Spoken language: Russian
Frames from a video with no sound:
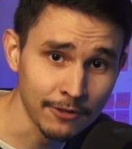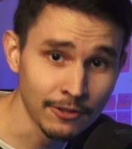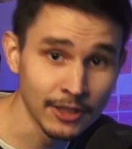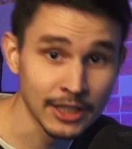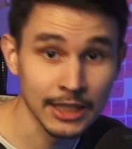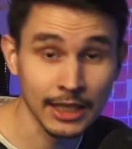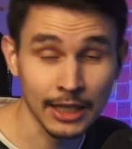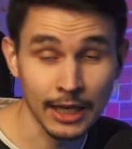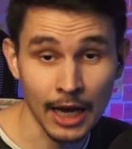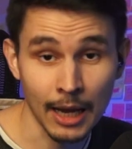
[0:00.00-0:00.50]

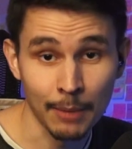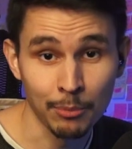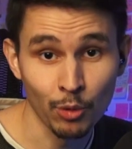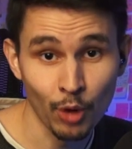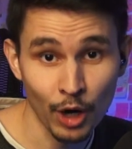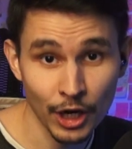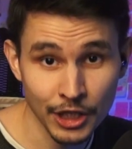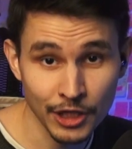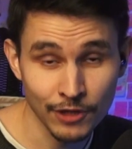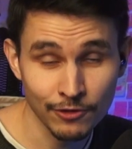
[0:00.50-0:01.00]

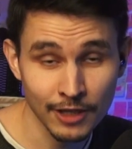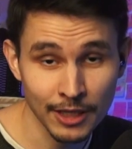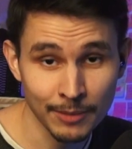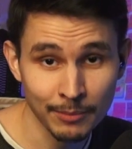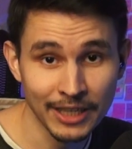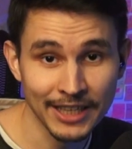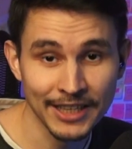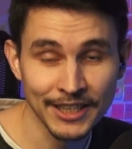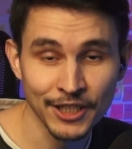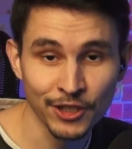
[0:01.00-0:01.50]

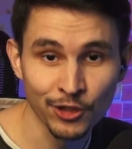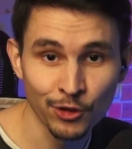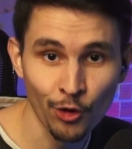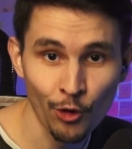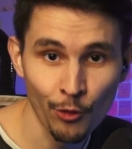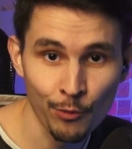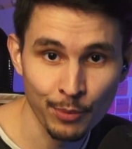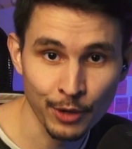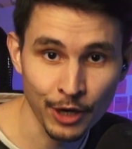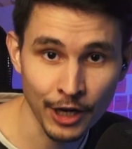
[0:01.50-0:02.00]
высокооплачиваемых
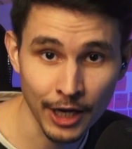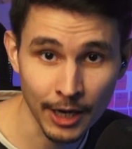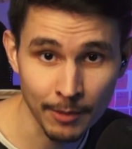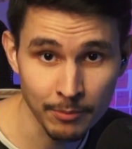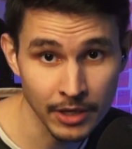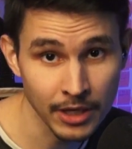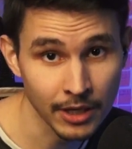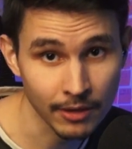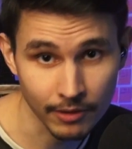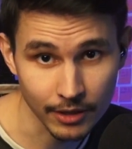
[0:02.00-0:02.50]
языков
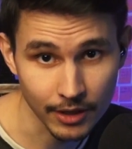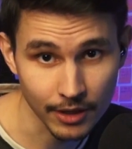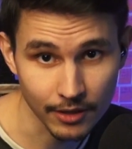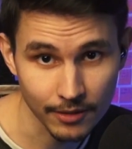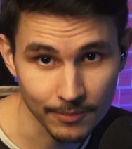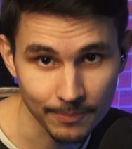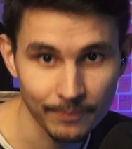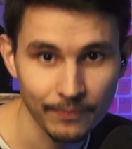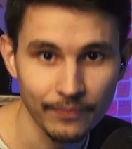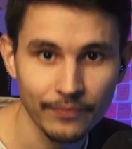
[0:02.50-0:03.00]
программирования
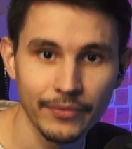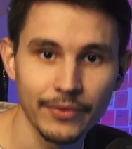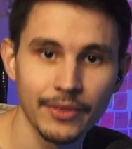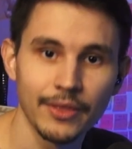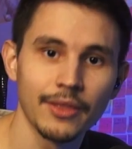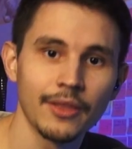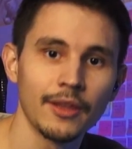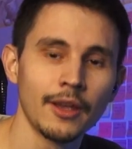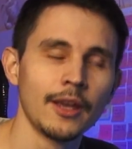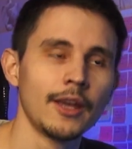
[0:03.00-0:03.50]

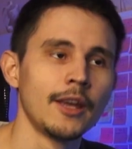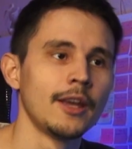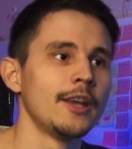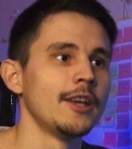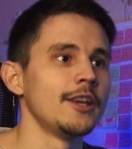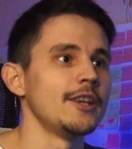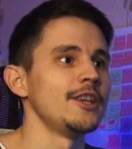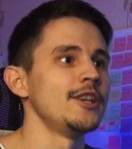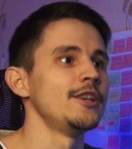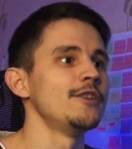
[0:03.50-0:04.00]

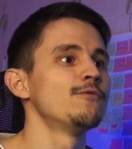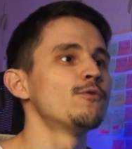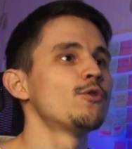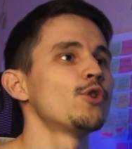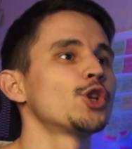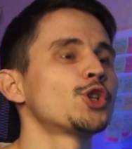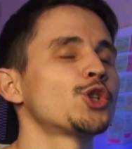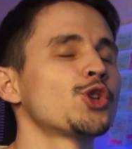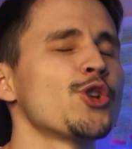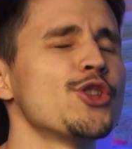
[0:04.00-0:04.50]
и его
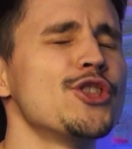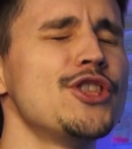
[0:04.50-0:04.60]
еще